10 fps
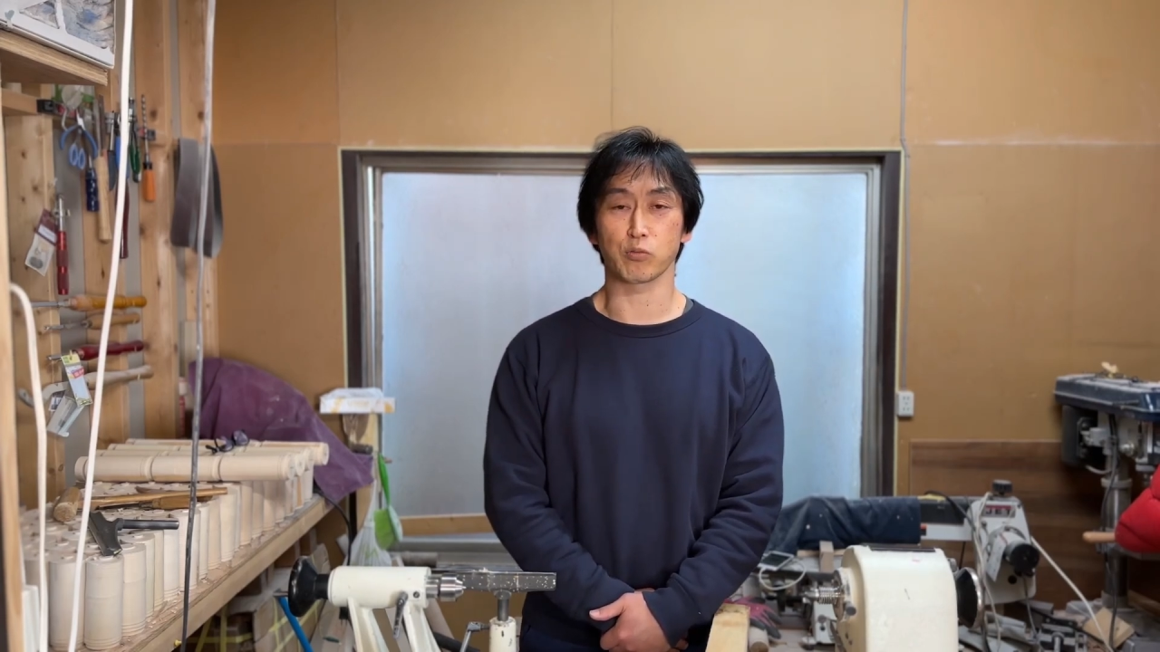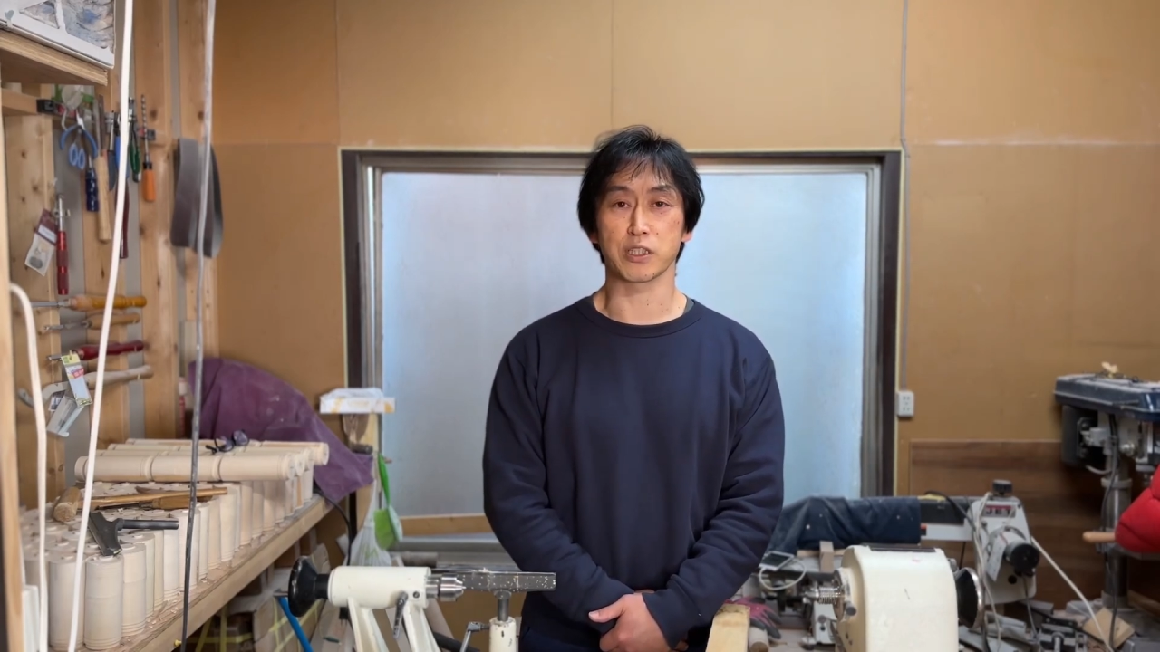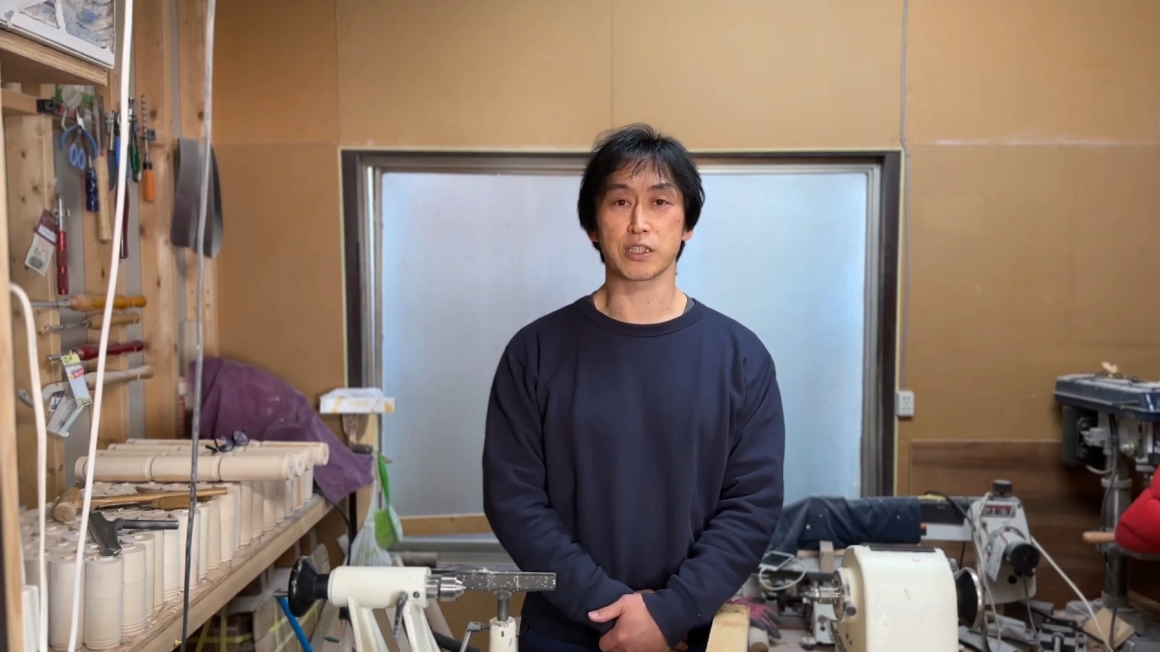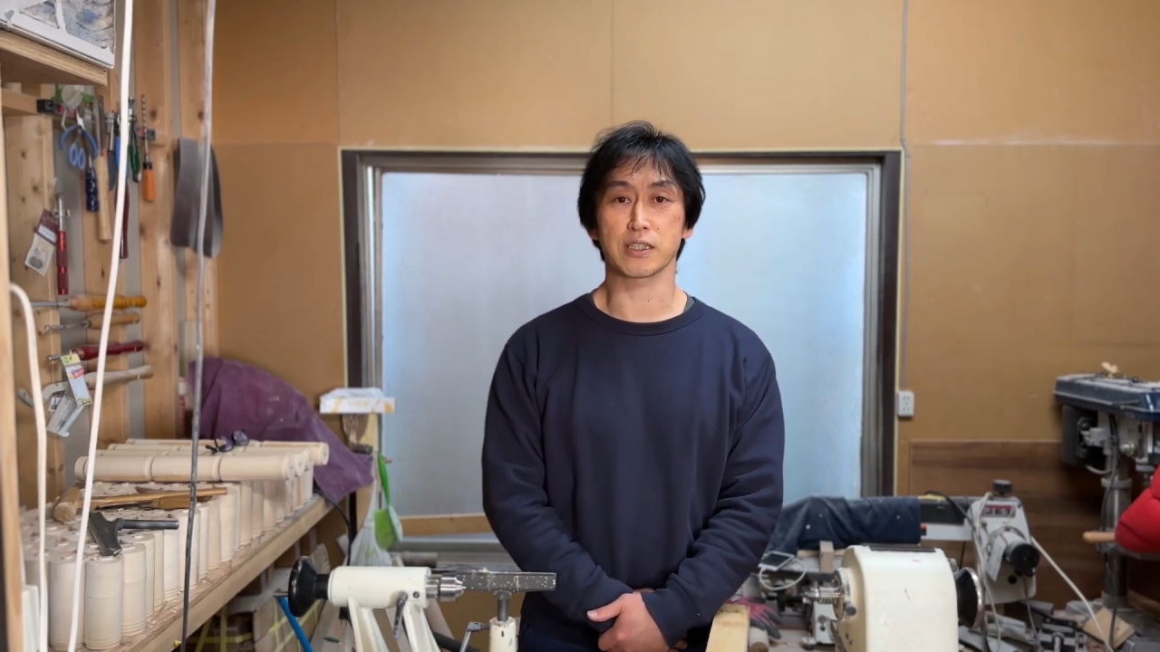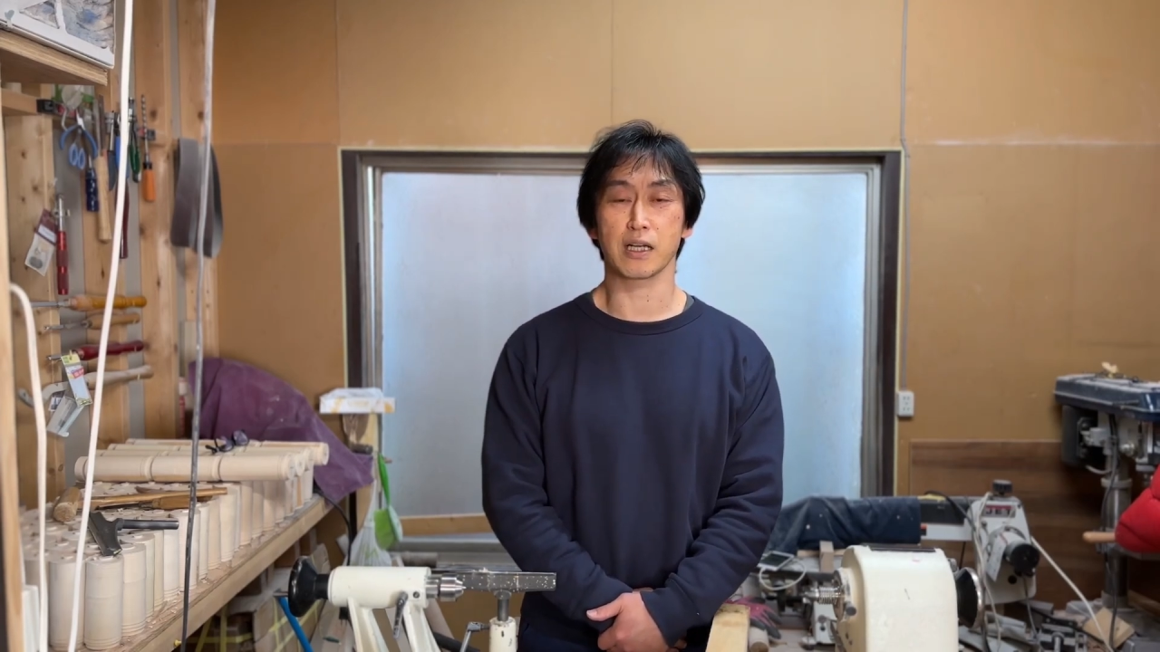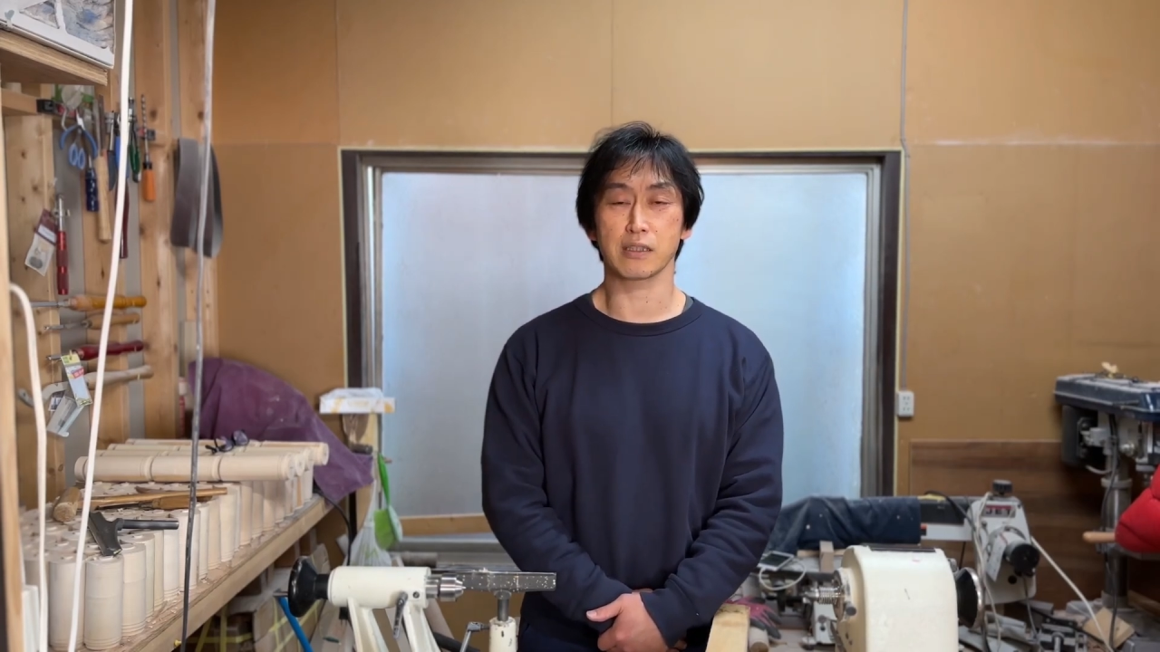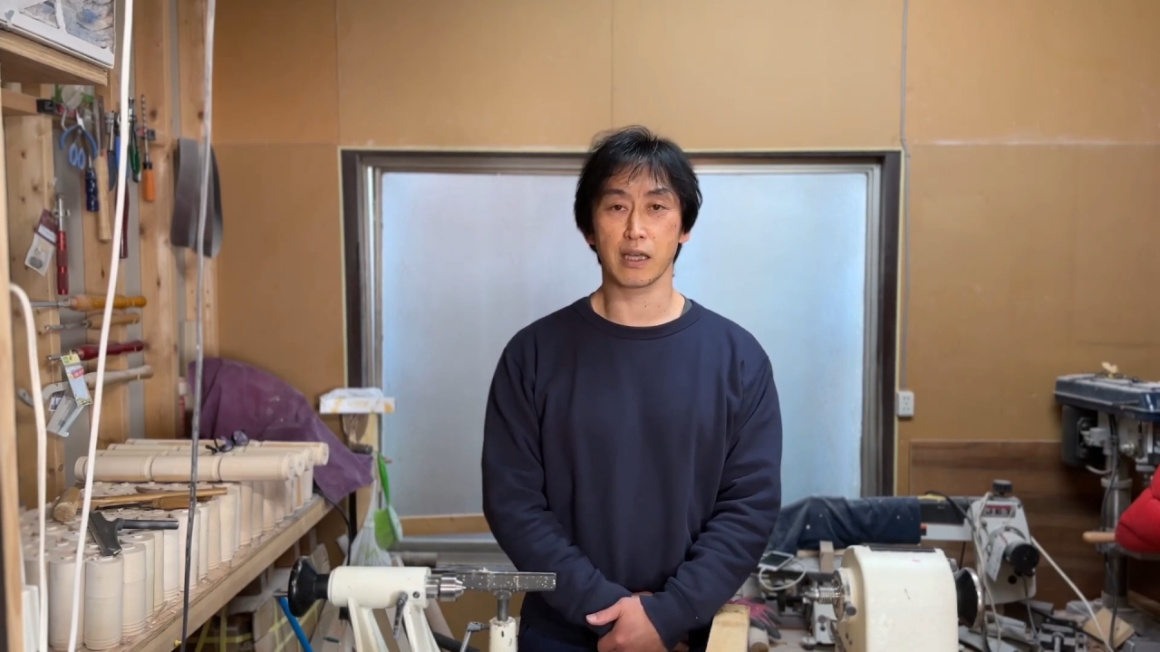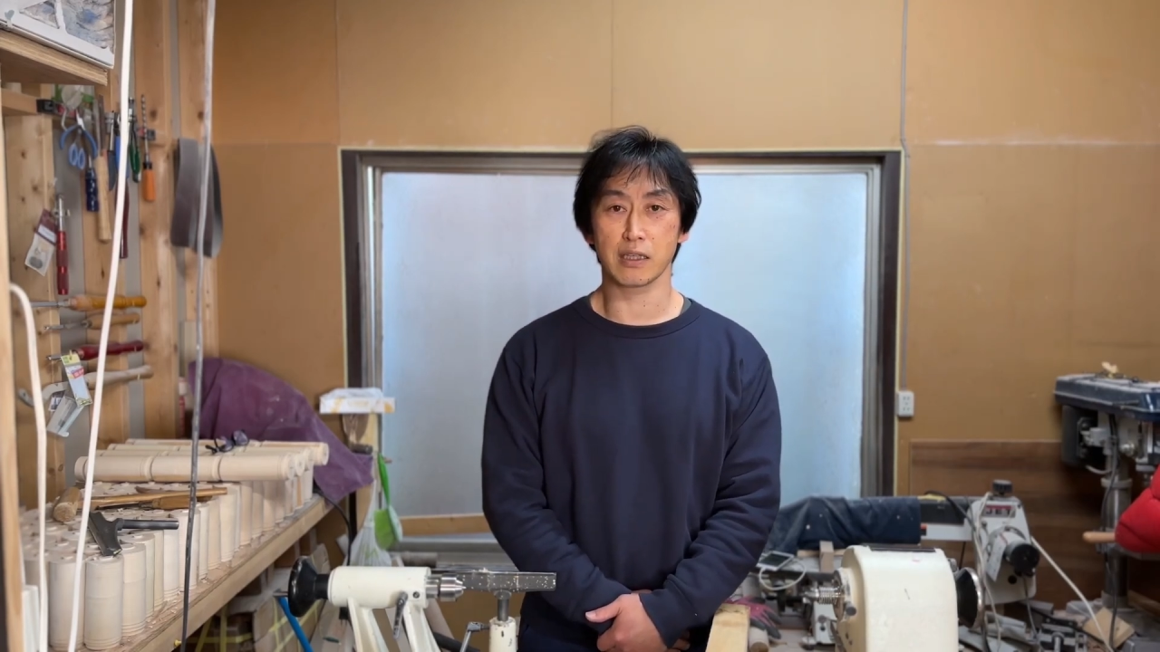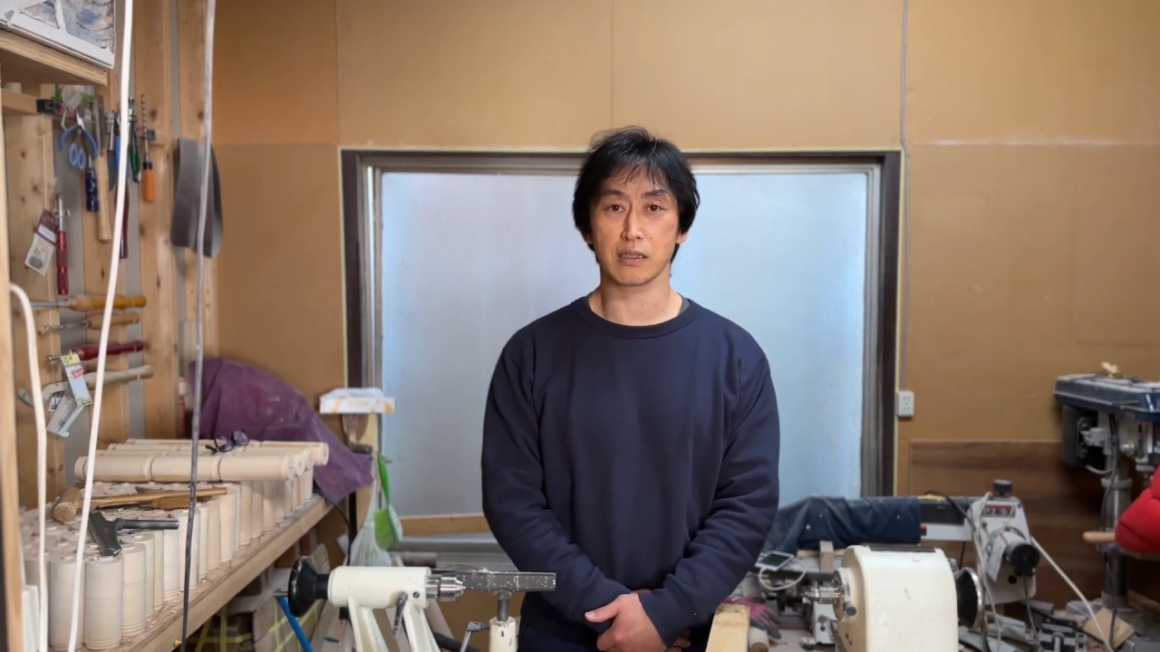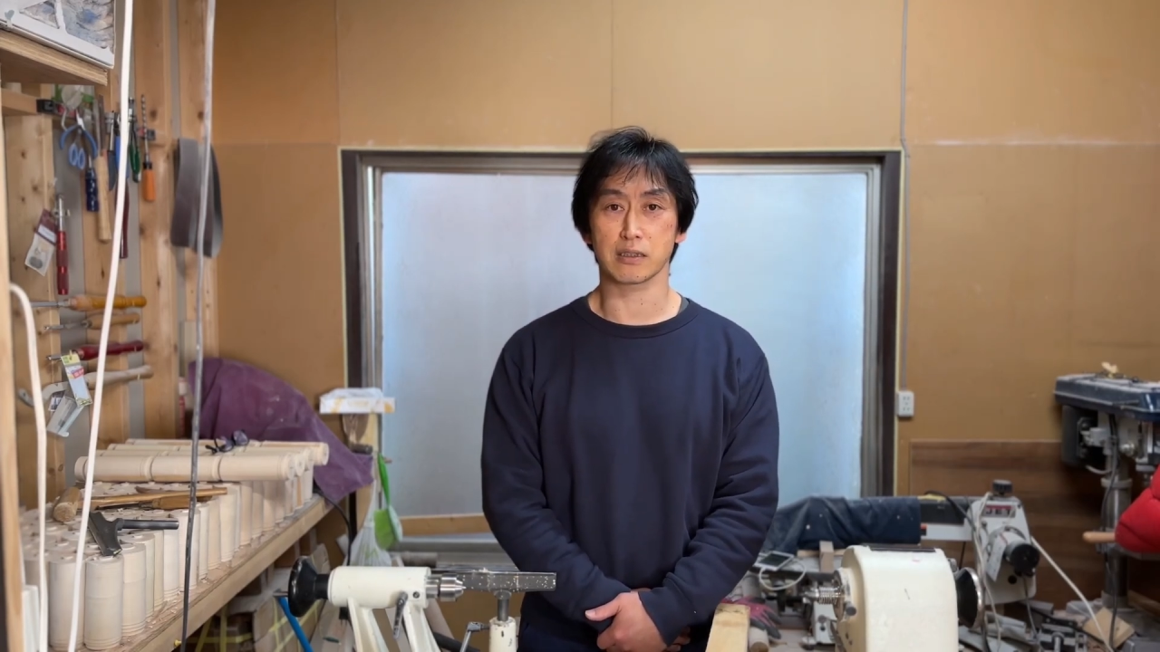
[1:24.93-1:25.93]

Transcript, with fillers: ミシガン大学